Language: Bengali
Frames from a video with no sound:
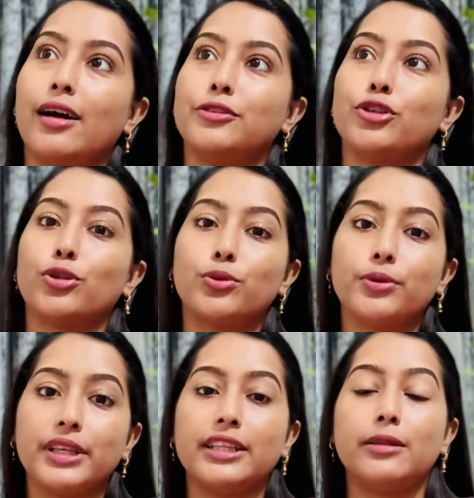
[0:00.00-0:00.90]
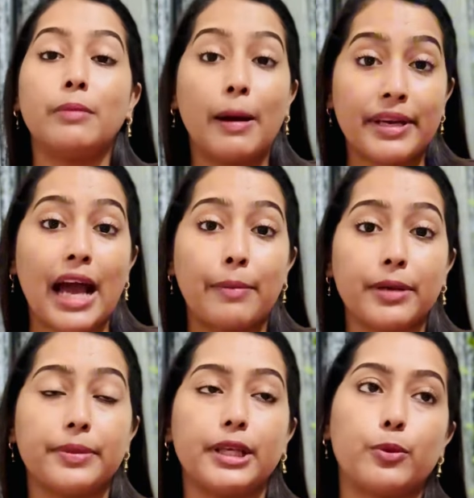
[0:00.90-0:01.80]
যত ঈদ মানে আমার
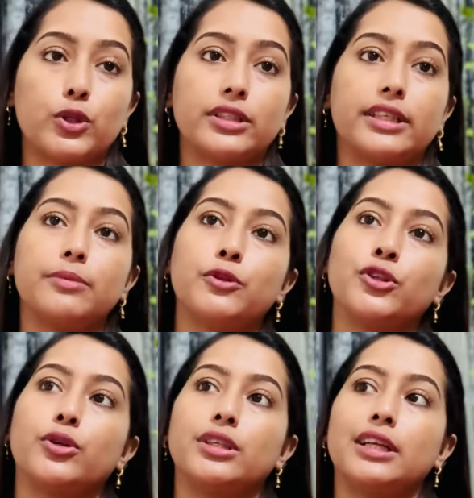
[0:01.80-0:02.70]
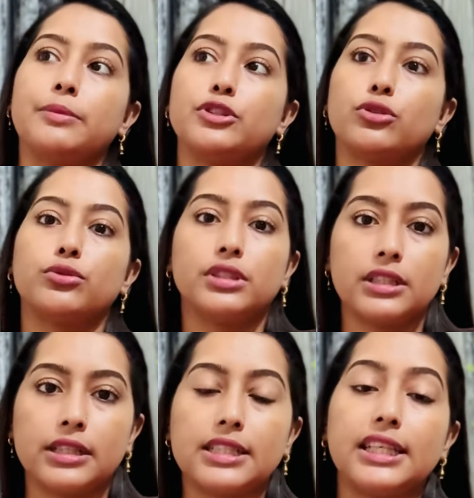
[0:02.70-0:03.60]
বিয়ের পর থেকে মনে করেন আমি যতদিনই
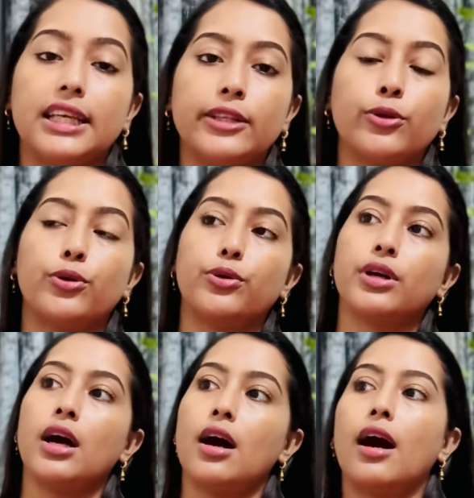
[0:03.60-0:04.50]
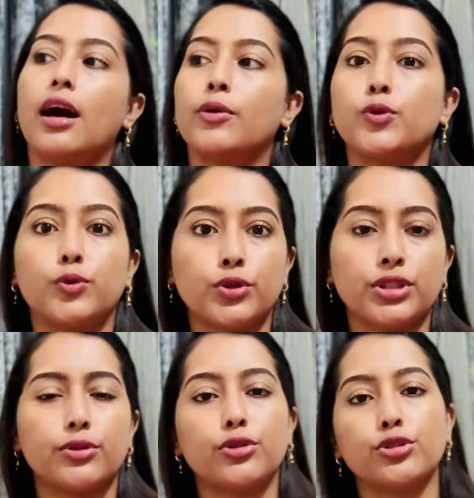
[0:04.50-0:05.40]
দেখছি ঈদ হোক কোনো অনুষ্ঠান
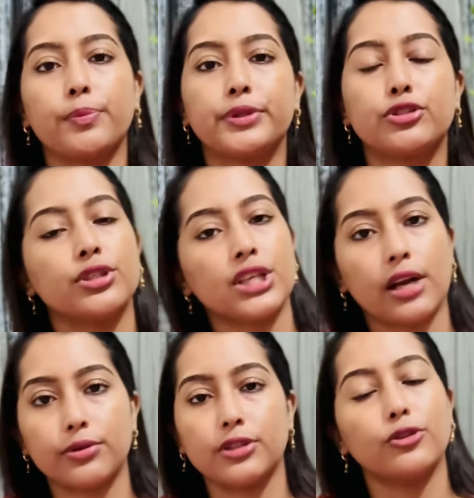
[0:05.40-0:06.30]
হোক সব কিছুতে সাগর কিন্তু